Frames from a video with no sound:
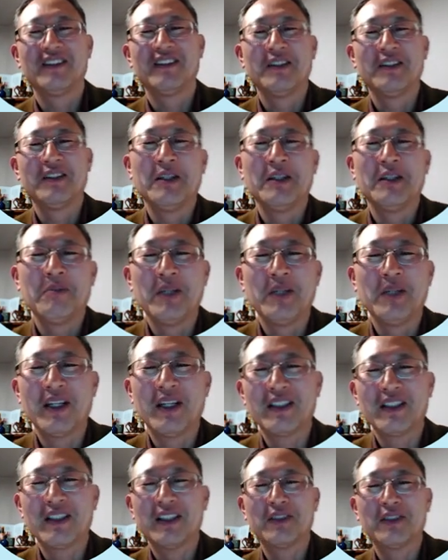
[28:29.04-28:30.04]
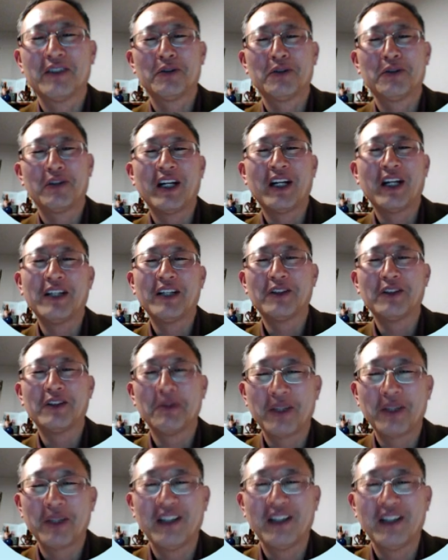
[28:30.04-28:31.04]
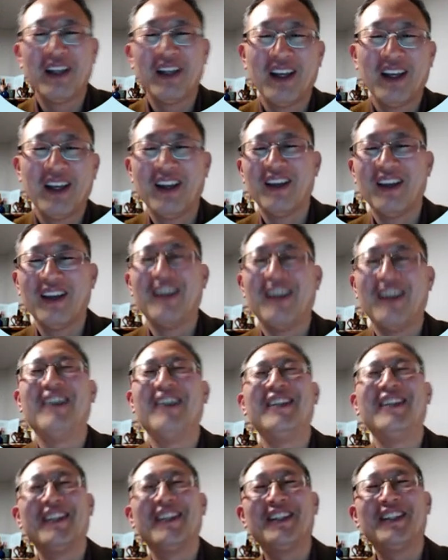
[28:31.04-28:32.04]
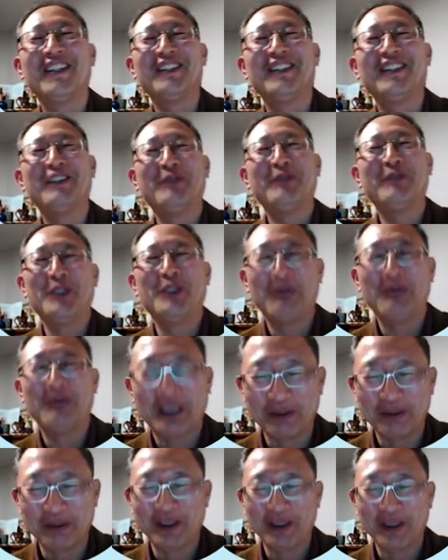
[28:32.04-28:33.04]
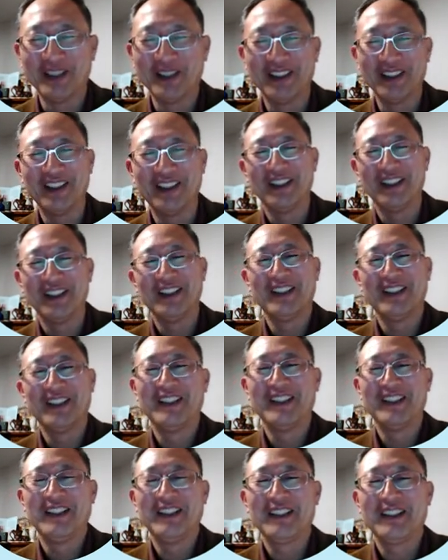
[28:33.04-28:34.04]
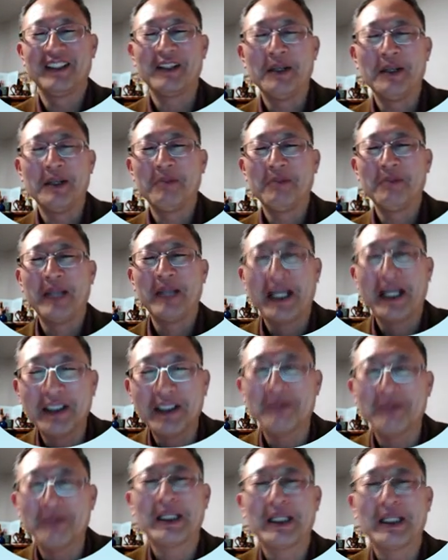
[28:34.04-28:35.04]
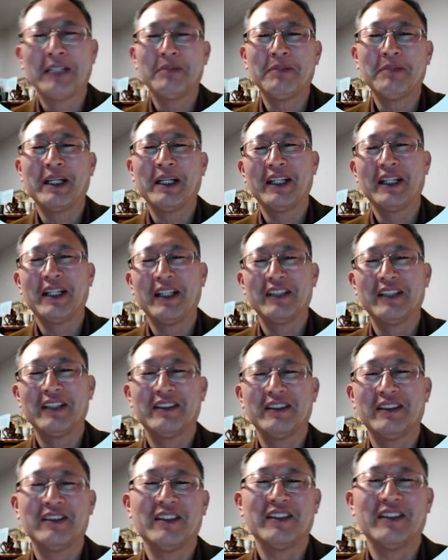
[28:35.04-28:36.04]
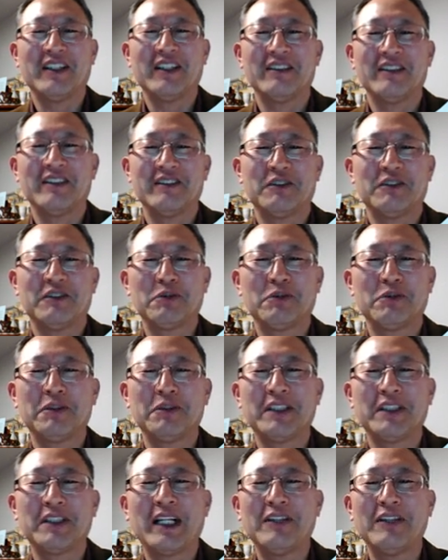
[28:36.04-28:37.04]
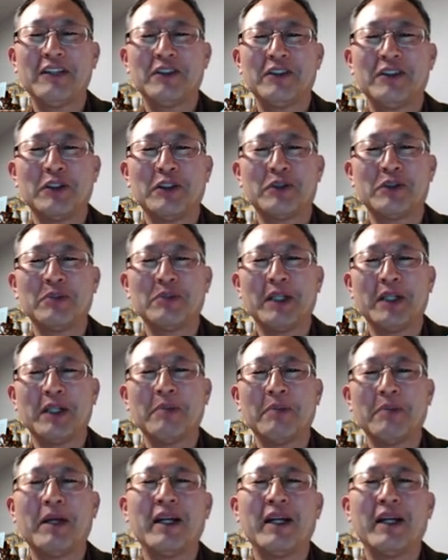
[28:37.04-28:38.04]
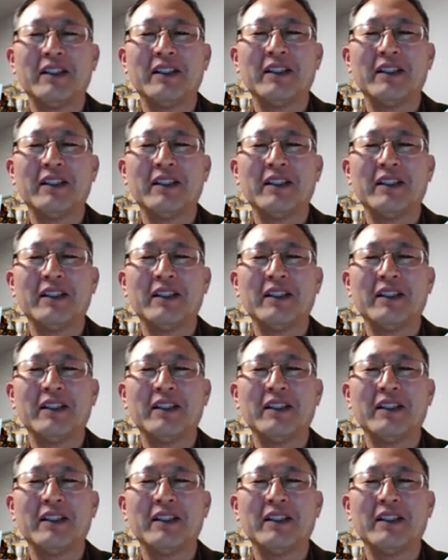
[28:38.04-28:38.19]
미학사 서술을 할 수 없겠네? 이런 질문을 받으면 미학이 없다는 말에 대해서는 이제 수긍할 수 있습니다만